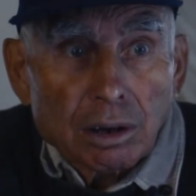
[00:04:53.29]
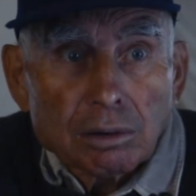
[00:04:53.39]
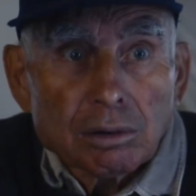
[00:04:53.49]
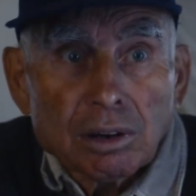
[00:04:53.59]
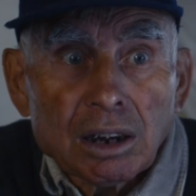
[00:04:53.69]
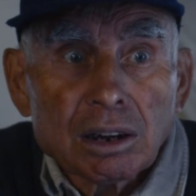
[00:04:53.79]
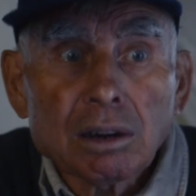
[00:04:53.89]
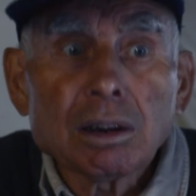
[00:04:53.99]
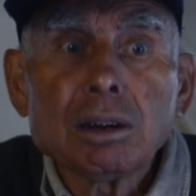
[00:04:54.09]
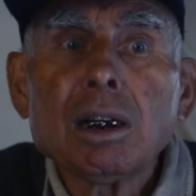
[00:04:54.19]
наши
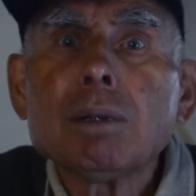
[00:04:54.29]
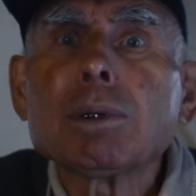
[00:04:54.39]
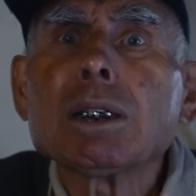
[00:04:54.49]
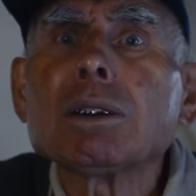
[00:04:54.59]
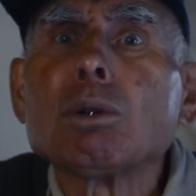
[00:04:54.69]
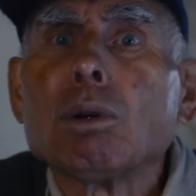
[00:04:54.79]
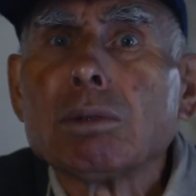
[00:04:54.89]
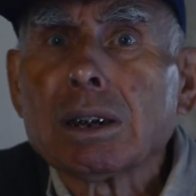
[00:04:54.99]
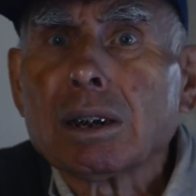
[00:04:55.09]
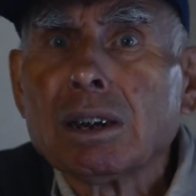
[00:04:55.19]

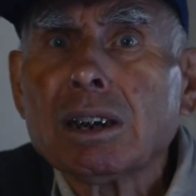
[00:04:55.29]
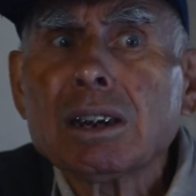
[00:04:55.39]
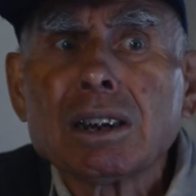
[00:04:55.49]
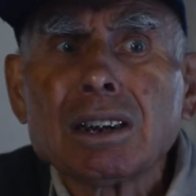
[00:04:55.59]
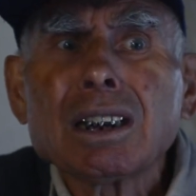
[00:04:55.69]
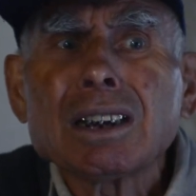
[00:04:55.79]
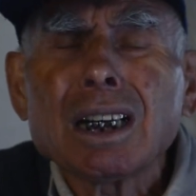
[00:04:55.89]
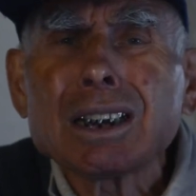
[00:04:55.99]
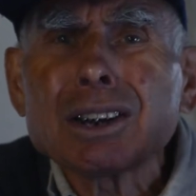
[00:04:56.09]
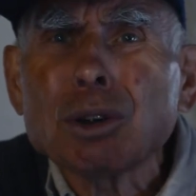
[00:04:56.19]
необразованные, их, их
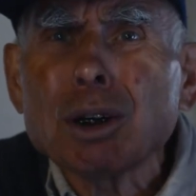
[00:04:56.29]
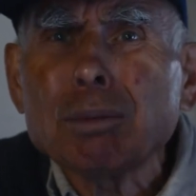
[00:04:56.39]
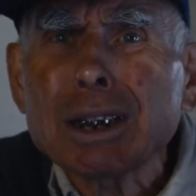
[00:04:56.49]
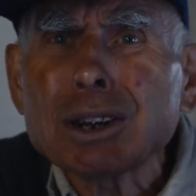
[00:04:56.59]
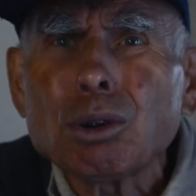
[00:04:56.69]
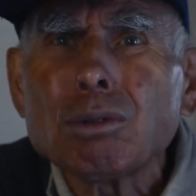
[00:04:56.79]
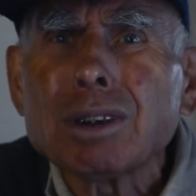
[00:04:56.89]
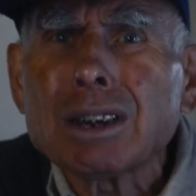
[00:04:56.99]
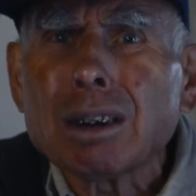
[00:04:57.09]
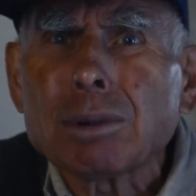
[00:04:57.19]
надо еще
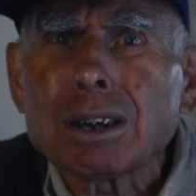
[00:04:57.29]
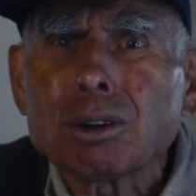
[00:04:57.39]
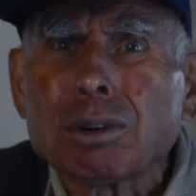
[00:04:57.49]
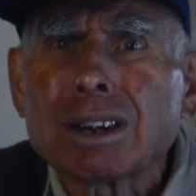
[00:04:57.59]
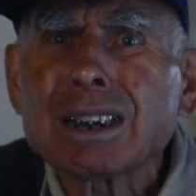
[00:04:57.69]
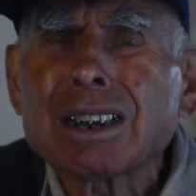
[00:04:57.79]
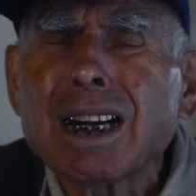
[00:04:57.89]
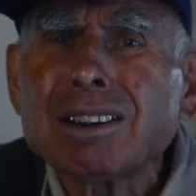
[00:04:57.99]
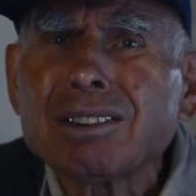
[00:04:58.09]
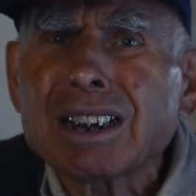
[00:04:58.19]
образовывать и образовывать,
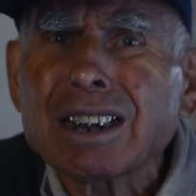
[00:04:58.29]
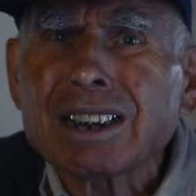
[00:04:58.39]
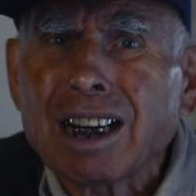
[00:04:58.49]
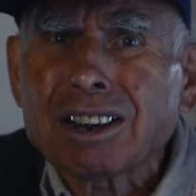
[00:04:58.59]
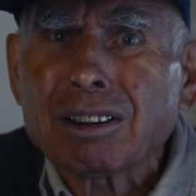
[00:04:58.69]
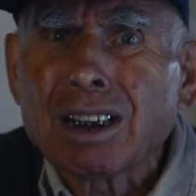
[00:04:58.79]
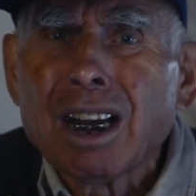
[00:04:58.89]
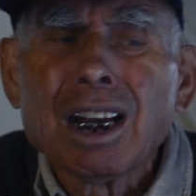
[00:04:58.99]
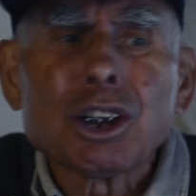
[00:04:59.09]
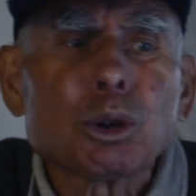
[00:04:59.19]
рассказывать и рассказывать.
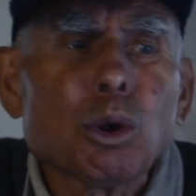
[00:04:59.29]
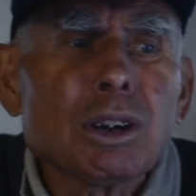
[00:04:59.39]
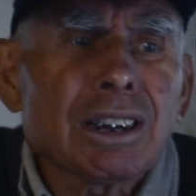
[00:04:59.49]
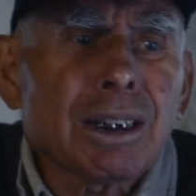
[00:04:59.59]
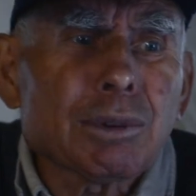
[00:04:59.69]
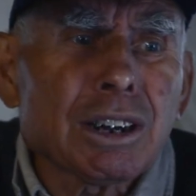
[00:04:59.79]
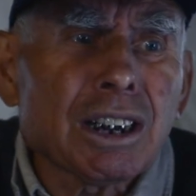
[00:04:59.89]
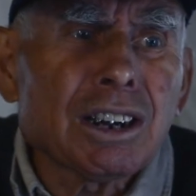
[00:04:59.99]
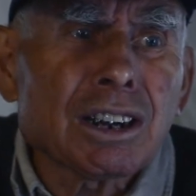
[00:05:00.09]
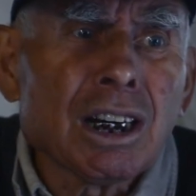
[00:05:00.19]
Что ты там
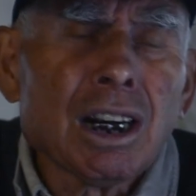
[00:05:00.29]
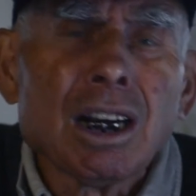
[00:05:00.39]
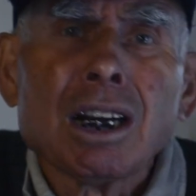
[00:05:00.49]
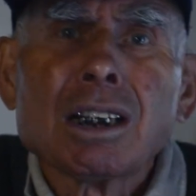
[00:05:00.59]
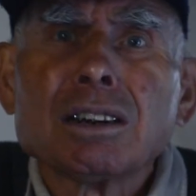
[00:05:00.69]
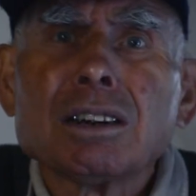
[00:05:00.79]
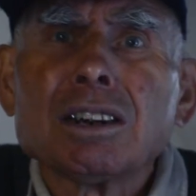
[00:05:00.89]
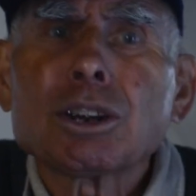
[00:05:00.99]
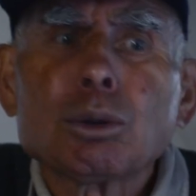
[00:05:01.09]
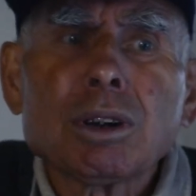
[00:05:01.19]
сидишь,
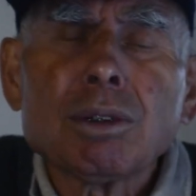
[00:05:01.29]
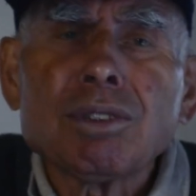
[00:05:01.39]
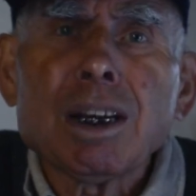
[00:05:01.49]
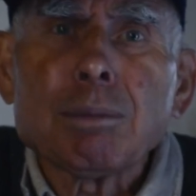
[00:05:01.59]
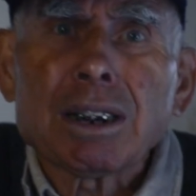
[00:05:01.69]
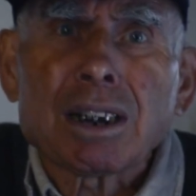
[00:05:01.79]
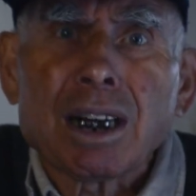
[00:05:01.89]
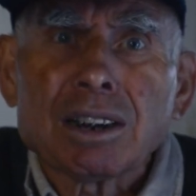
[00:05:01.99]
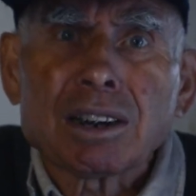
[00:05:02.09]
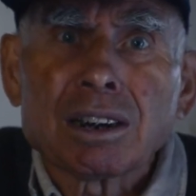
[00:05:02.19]
на что ты время
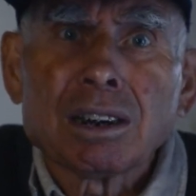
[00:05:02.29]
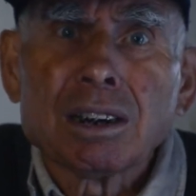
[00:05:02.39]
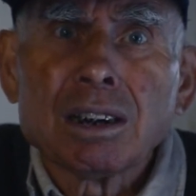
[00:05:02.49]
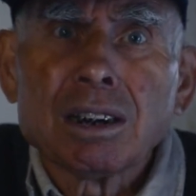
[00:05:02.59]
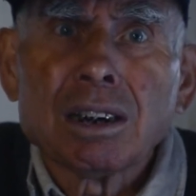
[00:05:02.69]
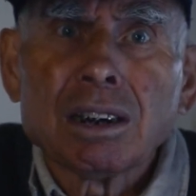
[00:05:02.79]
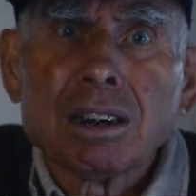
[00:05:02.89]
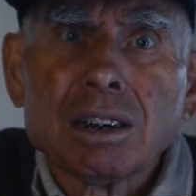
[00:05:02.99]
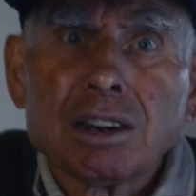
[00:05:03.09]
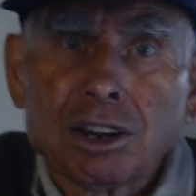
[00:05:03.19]
тратишь?
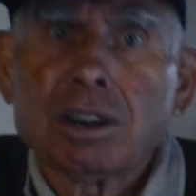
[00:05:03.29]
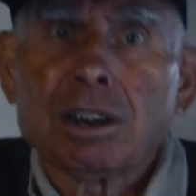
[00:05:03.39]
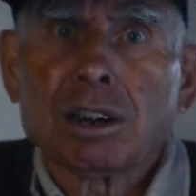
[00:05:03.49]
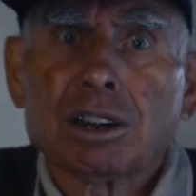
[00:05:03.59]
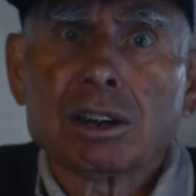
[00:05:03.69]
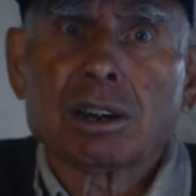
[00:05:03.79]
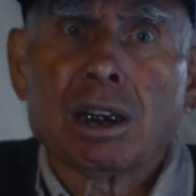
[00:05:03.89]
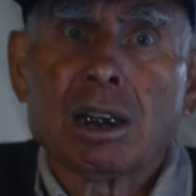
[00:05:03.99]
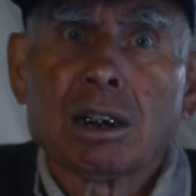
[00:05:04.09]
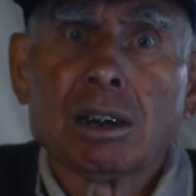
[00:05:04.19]
Четыре часа.